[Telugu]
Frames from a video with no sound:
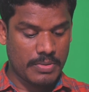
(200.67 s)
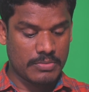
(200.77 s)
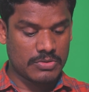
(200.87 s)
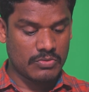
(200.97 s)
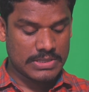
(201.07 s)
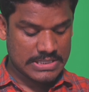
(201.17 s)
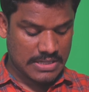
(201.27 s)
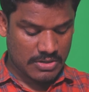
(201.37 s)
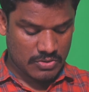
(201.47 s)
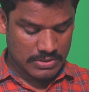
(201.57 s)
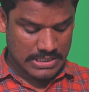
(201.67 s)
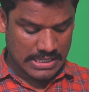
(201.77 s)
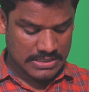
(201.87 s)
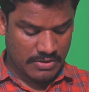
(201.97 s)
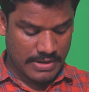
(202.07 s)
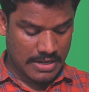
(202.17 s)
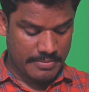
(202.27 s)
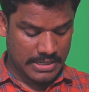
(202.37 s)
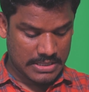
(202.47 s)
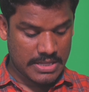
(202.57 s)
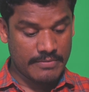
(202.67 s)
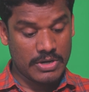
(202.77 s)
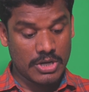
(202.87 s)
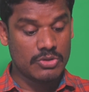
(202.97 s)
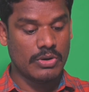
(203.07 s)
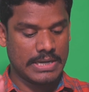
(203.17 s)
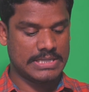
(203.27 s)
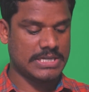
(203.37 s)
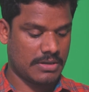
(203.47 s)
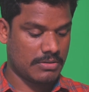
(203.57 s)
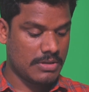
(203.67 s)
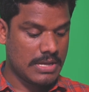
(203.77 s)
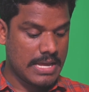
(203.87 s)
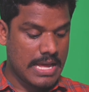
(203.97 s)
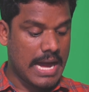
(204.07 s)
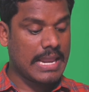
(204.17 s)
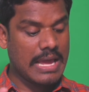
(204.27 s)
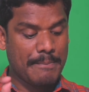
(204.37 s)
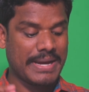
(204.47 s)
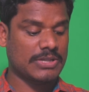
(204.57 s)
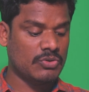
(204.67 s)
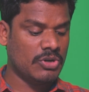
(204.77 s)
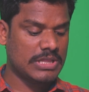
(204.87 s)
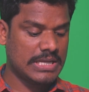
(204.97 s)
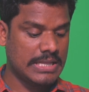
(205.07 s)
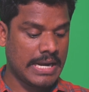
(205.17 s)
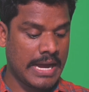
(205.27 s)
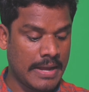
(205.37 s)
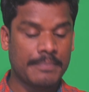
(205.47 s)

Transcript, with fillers: ప్రభుత్వం వచ్చిన తర్వాత ఉత్తరాంధ్రకు వెలగబెట్టింది ఏమీ లేదు అని ఇచ్చారు అలాగే పదకొండో తేదీన